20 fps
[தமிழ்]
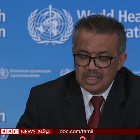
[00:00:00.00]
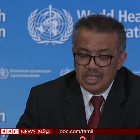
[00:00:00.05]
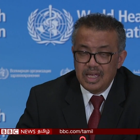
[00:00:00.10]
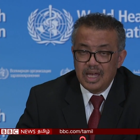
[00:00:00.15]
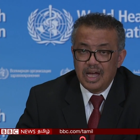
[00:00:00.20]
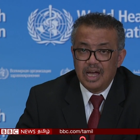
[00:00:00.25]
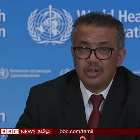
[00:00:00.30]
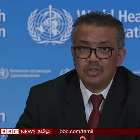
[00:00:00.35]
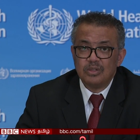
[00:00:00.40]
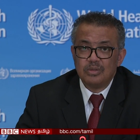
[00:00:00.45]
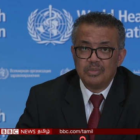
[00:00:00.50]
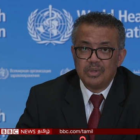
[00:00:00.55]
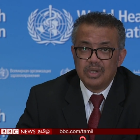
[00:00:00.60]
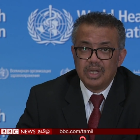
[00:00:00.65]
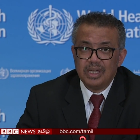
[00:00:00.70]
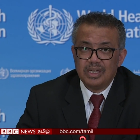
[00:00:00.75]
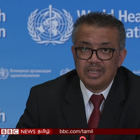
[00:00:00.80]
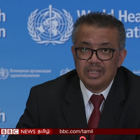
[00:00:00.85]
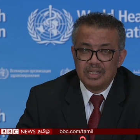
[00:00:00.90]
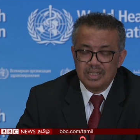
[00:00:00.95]
இப்படியான
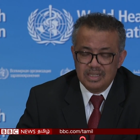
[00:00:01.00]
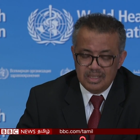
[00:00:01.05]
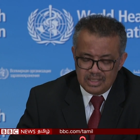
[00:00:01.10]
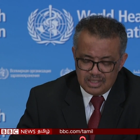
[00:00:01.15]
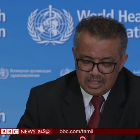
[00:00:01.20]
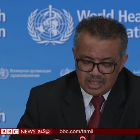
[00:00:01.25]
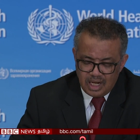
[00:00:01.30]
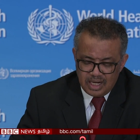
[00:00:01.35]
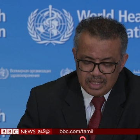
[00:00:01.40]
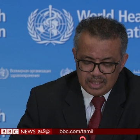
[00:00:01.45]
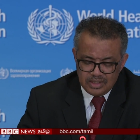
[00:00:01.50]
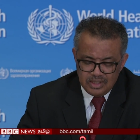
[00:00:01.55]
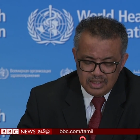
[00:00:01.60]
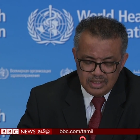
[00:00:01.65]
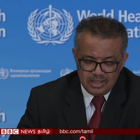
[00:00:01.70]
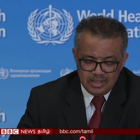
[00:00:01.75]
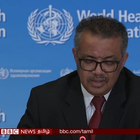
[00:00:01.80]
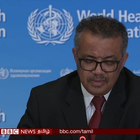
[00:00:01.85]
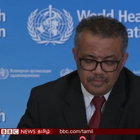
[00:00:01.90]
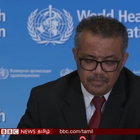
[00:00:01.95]
சூழலில் இளைஞர்களை
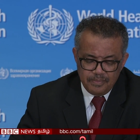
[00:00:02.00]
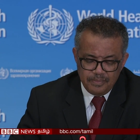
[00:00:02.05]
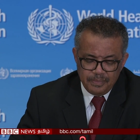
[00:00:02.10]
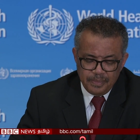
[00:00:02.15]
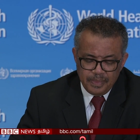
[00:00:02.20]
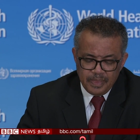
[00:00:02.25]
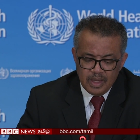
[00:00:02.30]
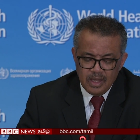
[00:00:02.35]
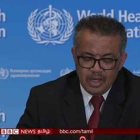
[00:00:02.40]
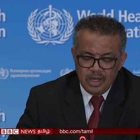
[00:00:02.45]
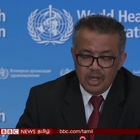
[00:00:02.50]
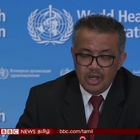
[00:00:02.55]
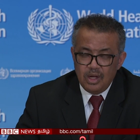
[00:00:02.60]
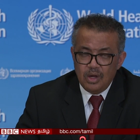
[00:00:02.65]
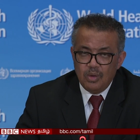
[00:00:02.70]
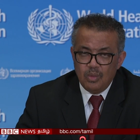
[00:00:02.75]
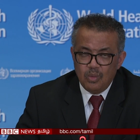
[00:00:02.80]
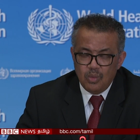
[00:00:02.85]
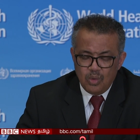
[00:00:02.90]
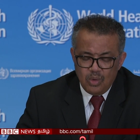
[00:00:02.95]
உலக சுகாதார
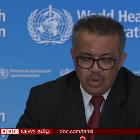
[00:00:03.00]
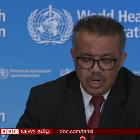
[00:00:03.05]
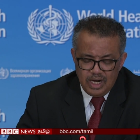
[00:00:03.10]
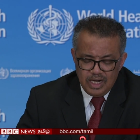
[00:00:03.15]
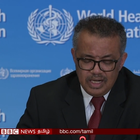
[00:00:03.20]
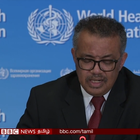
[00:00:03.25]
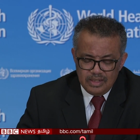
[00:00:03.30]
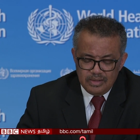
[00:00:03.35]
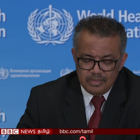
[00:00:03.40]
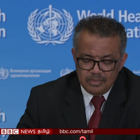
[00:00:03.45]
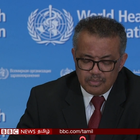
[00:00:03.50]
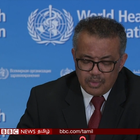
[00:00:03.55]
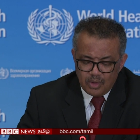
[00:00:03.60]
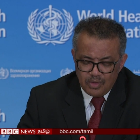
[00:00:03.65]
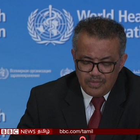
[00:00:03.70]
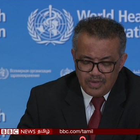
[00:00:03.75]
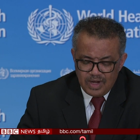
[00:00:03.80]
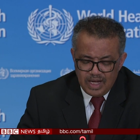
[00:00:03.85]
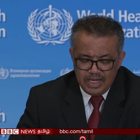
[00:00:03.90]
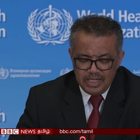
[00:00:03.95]
நிறுவனம் எச்சரித்துள்ளது
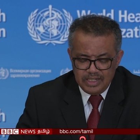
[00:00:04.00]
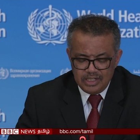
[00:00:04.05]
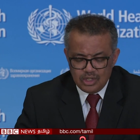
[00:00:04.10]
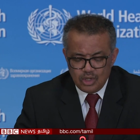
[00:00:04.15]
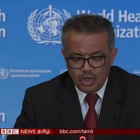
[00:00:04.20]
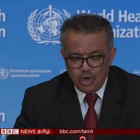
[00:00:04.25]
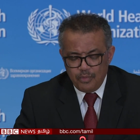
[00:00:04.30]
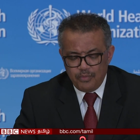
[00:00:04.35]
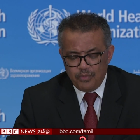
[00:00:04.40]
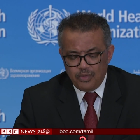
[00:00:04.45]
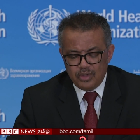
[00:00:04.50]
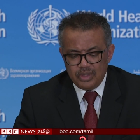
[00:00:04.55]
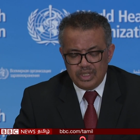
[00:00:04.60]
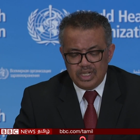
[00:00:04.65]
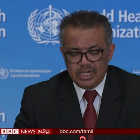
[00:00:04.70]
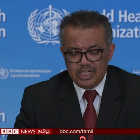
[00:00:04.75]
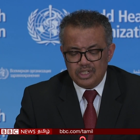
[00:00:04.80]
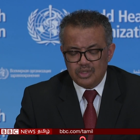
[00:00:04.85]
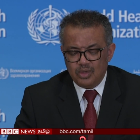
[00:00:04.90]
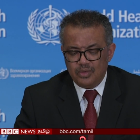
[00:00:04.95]
உலக
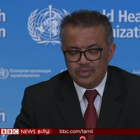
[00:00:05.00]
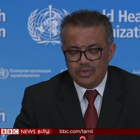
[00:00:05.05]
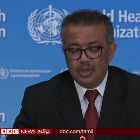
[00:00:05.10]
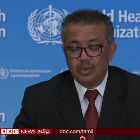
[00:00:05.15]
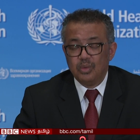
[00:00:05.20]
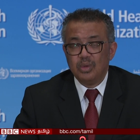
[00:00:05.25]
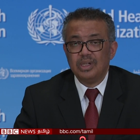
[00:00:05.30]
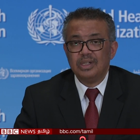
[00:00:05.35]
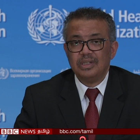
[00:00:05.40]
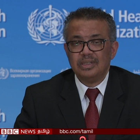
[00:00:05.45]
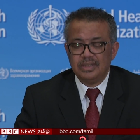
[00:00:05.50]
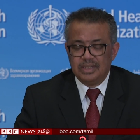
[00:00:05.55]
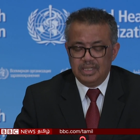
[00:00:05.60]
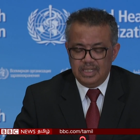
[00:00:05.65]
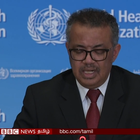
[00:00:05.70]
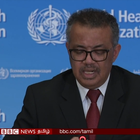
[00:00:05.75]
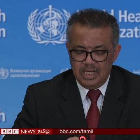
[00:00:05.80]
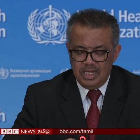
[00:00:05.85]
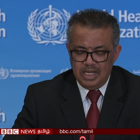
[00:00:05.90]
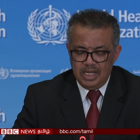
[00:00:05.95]
சுகாதார நிறுவனத்தின்
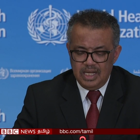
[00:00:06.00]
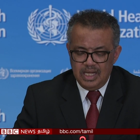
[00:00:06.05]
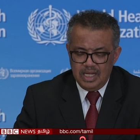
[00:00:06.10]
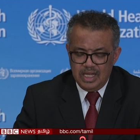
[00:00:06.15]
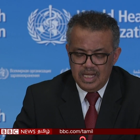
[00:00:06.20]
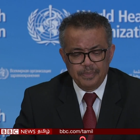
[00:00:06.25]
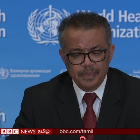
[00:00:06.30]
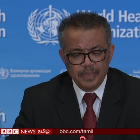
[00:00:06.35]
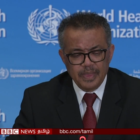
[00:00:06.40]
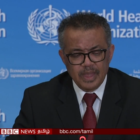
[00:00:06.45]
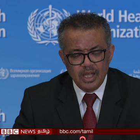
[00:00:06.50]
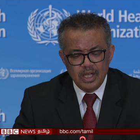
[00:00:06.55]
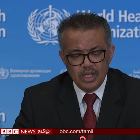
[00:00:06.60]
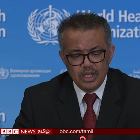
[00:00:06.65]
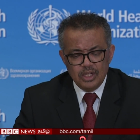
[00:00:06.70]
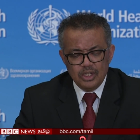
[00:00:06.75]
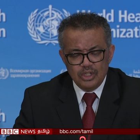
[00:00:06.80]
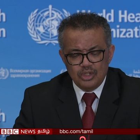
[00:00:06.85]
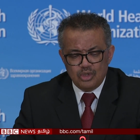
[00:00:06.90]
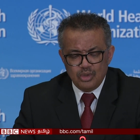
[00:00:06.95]
தலைமையகமான
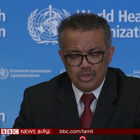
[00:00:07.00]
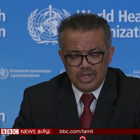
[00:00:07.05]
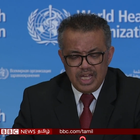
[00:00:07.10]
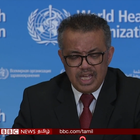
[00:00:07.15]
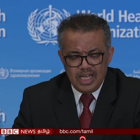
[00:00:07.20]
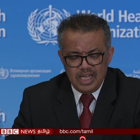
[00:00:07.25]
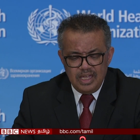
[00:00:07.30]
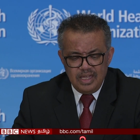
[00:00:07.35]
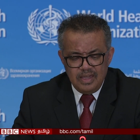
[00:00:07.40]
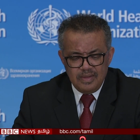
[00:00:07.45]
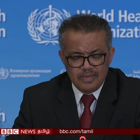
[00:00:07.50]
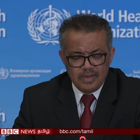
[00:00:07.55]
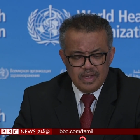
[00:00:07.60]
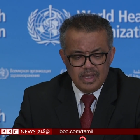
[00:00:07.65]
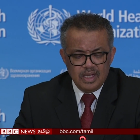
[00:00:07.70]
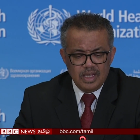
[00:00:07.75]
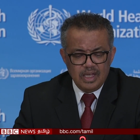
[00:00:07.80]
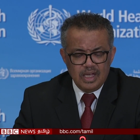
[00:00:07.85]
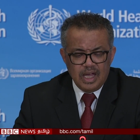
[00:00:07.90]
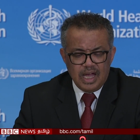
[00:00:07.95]
ஜெனீவாவிலிருந்து
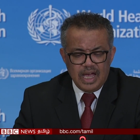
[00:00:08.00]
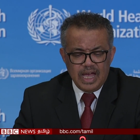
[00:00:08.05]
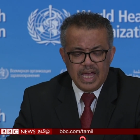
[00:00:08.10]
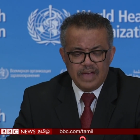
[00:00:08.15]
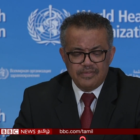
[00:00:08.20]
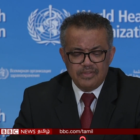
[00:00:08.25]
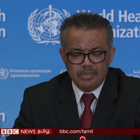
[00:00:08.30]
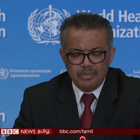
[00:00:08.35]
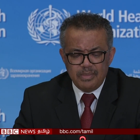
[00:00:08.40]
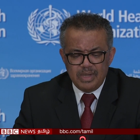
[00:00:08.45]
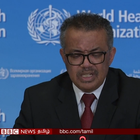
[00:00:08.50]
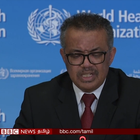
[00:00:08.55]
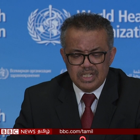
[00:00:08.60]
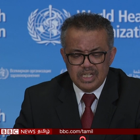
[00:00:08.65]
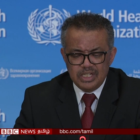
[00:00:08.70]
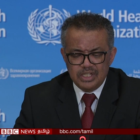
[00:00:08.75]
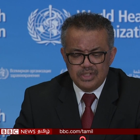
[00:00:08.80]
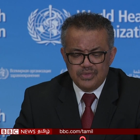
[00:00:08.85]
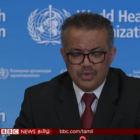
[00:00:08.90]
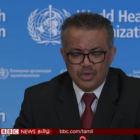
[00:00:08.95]
இணையம் மூலமாக
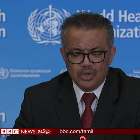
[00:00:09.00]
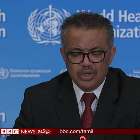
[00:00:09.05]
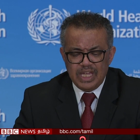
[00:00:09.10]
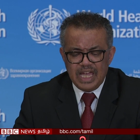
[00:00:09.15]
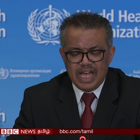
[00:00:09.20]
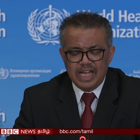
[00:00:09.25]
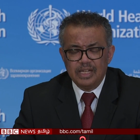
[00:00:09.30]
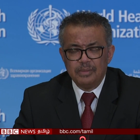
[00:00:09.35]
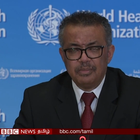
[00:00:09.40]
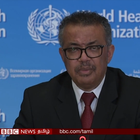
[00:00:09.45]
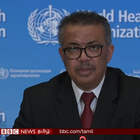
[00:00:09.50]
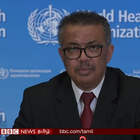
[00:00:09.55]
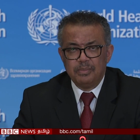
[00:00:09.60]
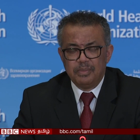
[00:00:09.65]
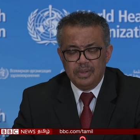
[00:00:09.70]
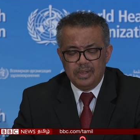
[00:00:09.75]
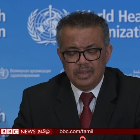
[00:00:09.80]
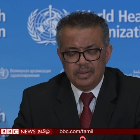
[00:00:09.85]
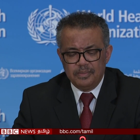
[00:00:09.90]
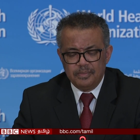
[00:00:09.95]
உரையாற்றிய அதன் தலைமை
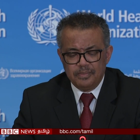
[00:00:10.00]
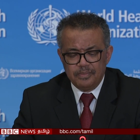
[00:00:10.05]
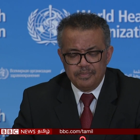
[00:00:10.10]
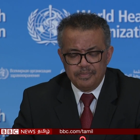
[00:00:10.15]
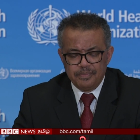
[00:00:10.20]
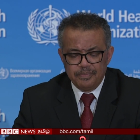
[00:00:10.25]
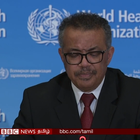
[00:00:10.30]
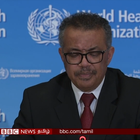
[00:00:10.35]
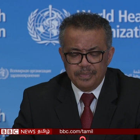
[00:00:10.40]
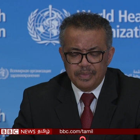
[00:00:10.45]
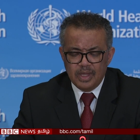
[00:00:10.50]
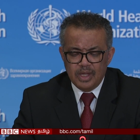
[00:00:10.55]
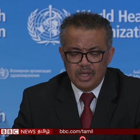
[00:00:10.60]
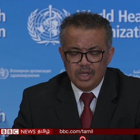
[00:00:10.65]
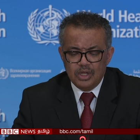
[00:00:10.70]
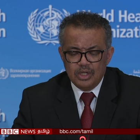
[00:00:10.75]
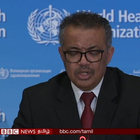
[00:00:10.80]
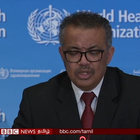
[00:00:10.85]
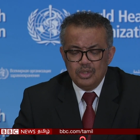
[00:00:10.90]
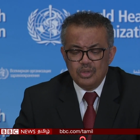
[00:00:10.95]
இயக்குனர் டெட்ரோஸ்
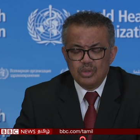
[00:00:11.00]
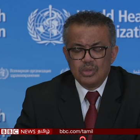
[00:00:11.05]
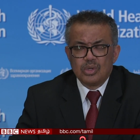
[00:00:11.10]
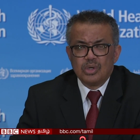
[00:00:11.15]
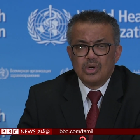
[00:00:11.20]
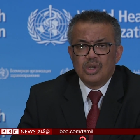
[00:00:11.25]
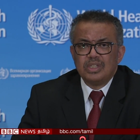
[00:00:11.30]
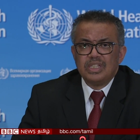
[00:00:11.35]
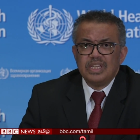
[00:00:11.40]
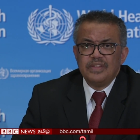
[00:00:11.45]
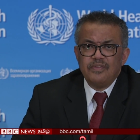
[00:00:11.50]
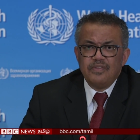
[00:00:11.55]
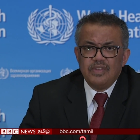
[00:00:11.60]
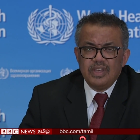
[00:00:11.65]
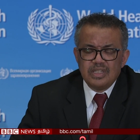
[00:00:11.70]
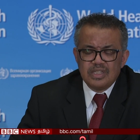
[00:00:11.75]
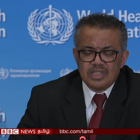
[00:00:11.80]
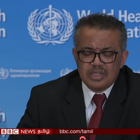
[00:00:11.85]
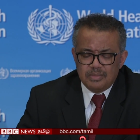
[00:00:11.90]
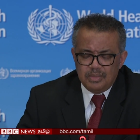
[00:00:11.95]
இளைஞர்களே
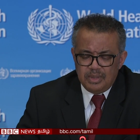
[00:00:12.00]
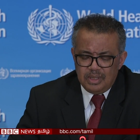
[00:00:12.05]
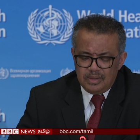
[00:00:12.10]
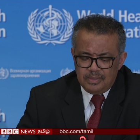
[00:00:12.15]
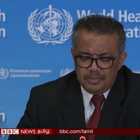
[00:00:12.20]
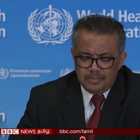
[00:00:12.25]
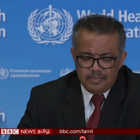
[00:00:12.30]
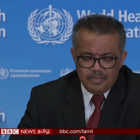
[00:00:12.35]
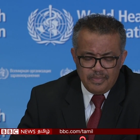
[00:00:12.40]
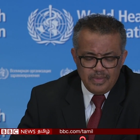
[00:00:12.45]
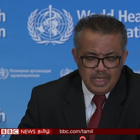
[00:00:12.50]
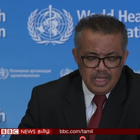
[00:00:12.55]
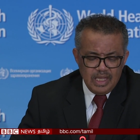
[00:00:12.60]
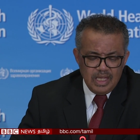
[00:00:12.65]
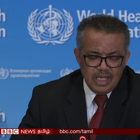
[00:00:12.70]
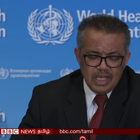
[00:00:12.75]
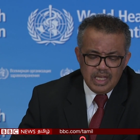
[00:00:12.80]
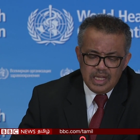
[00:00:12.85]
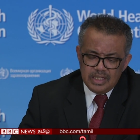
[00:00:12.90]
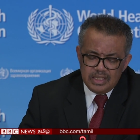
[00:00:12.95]
உங்களுக்கு ஒரு செய்தி உள்ளது
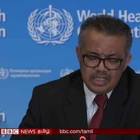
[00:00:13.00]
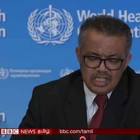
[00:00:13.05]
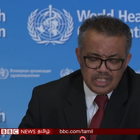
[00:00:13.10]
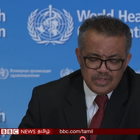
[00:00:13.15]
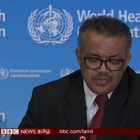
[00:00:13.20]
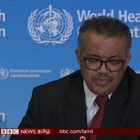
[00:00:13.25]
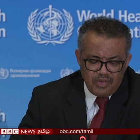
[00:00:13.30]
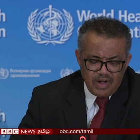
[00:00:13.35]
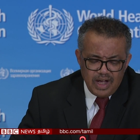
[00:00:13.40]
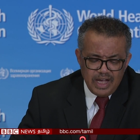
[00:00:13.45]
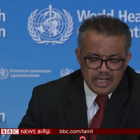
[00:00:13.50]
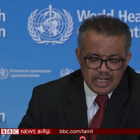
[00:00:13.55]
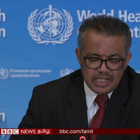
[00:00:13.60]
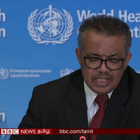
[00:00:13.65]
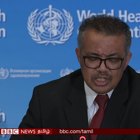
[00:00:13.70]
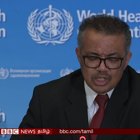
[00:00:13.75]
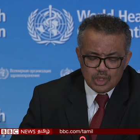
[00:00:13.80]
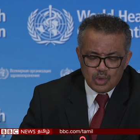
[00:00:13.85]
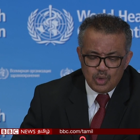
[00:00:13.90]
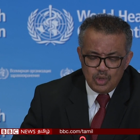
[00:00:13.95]
நீங்கள் வெல்ல
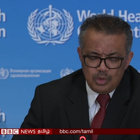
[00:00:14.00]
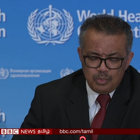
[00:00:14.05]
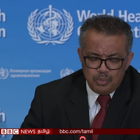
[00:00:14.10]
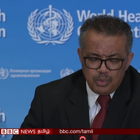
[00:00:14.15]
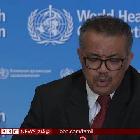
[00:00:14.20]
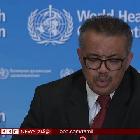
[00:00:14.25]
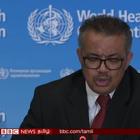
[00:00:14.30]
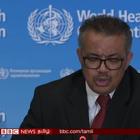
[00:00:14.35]
முடியாதவர்கள் அல்ல